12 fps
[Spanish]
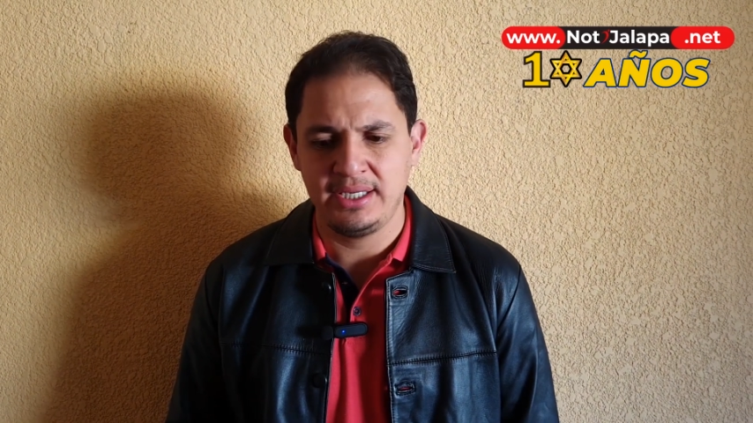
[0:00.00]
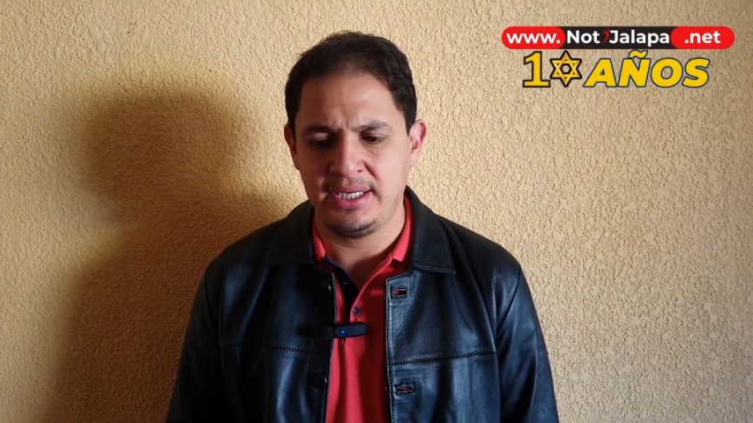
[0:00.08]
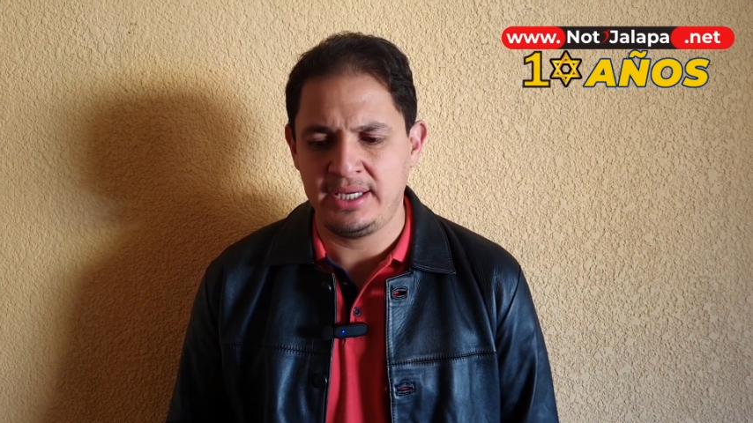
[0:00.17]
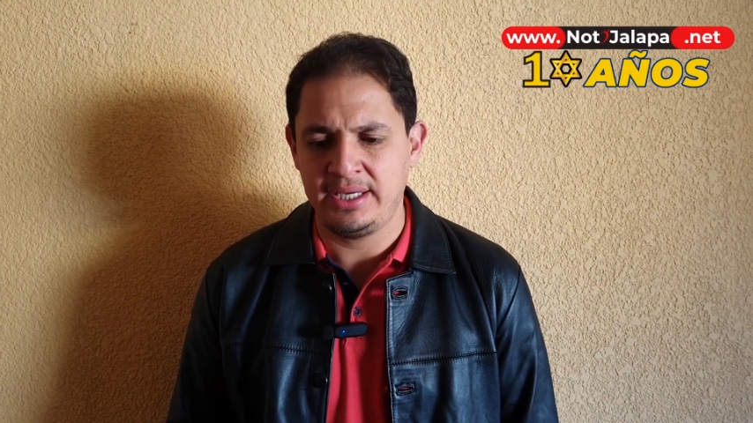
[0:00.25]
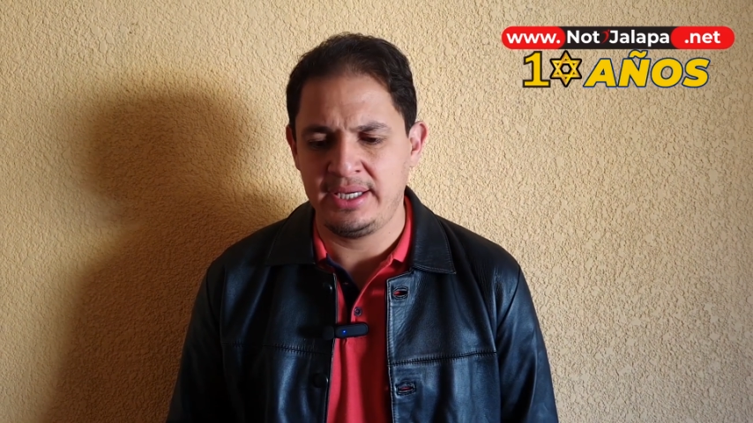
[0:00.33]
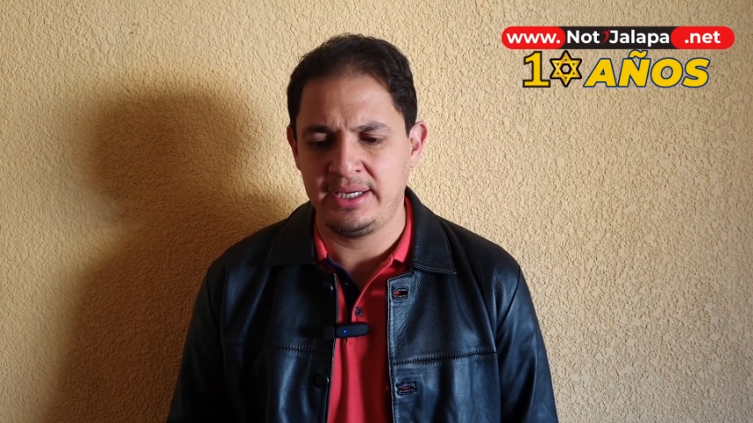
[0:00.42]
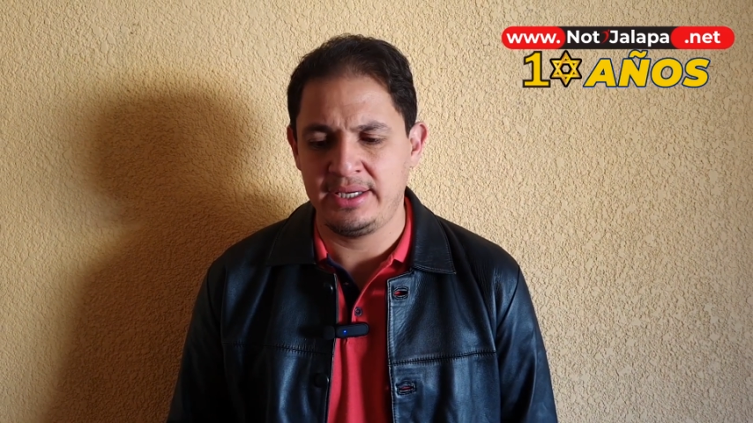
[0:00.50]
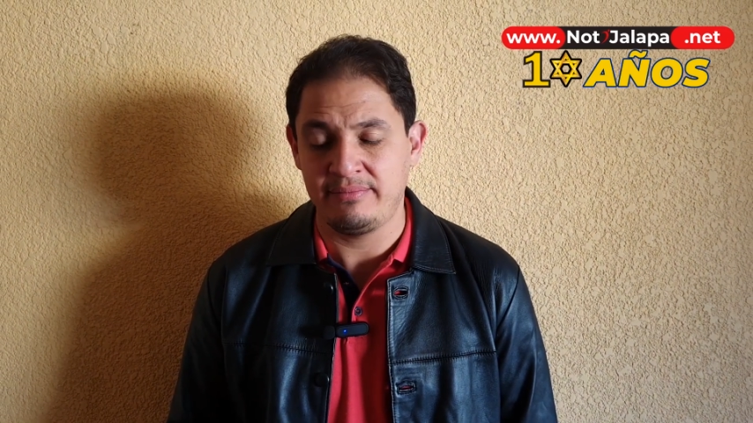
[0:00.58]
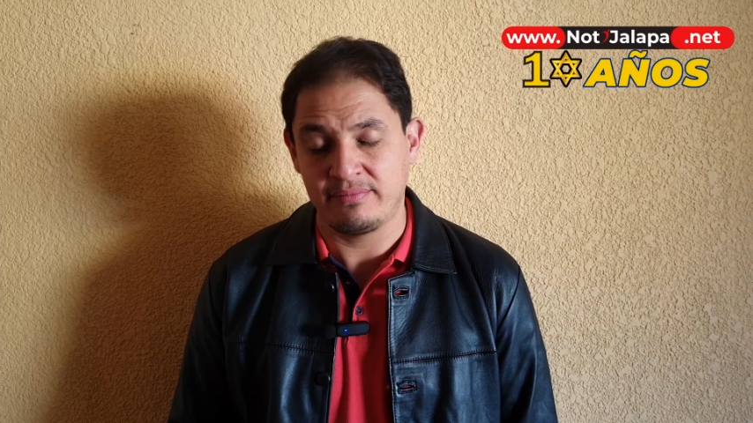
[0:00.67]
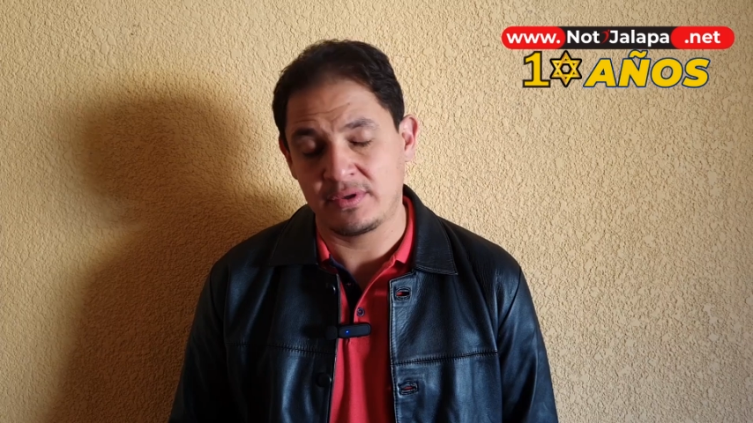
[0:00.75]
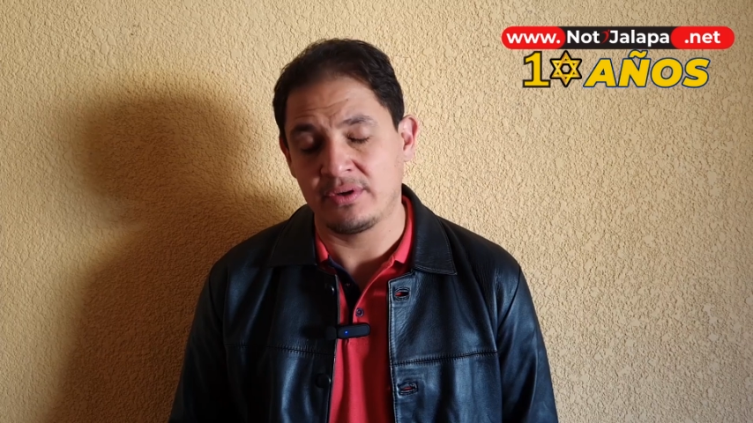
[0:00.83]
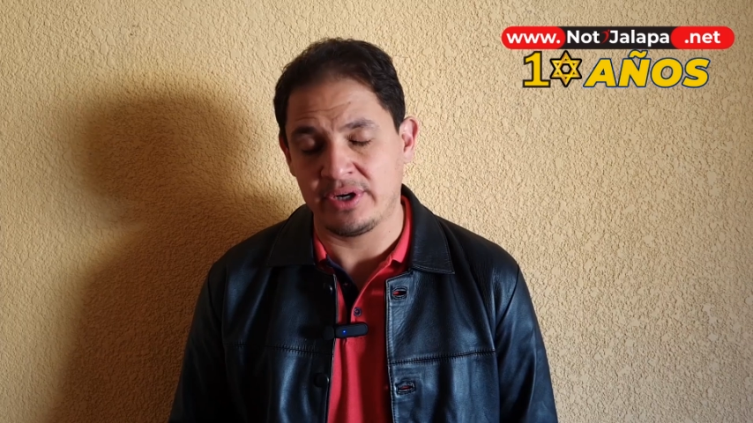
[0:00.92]
y
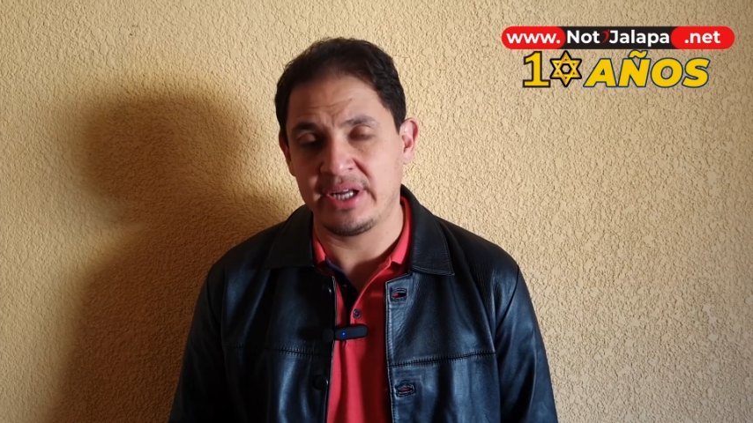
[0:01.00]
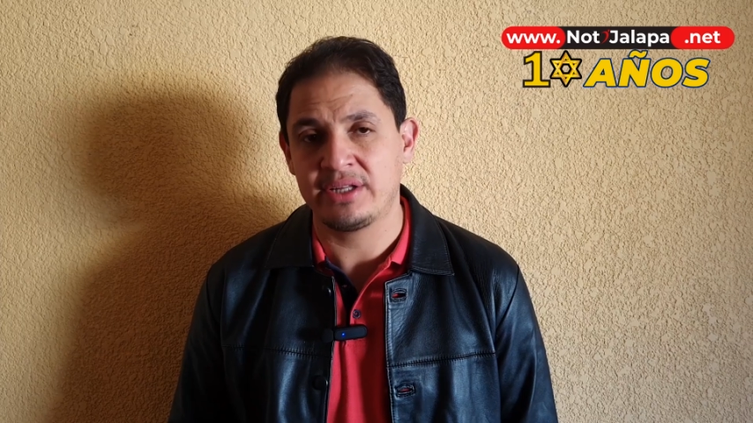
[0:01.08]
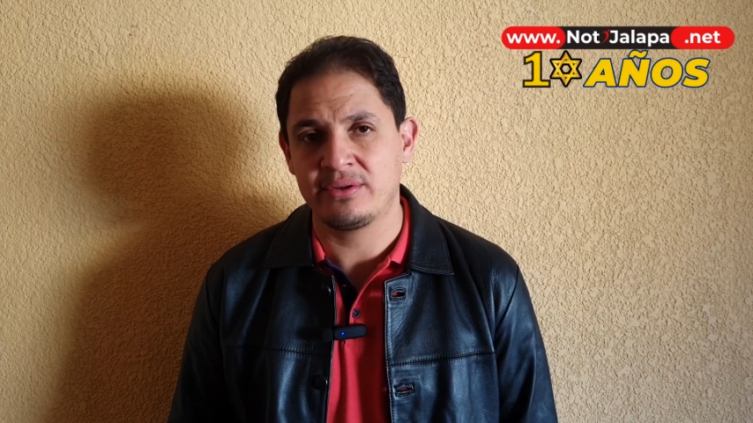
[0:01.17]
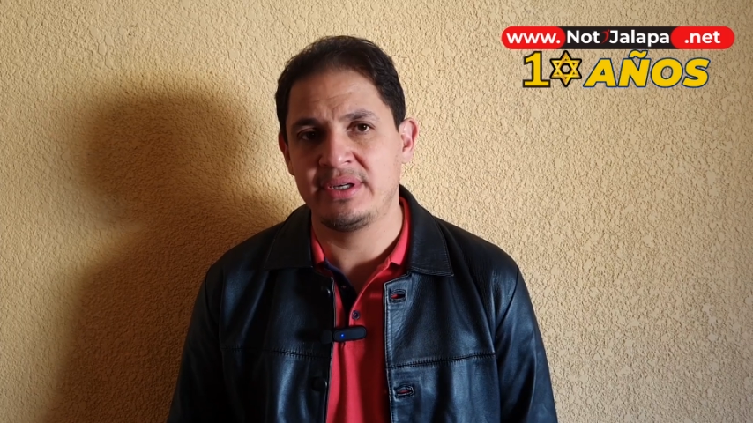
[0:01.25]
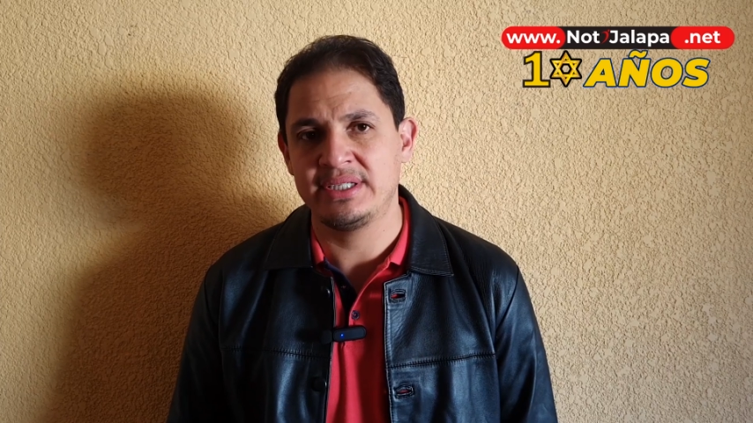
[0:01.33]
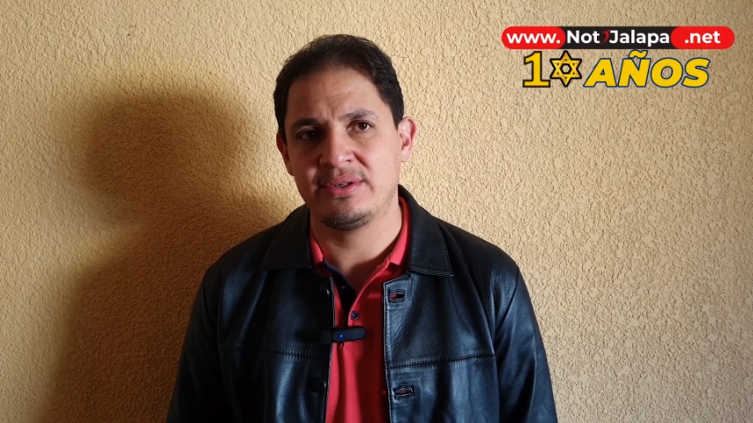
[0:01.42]
correcto,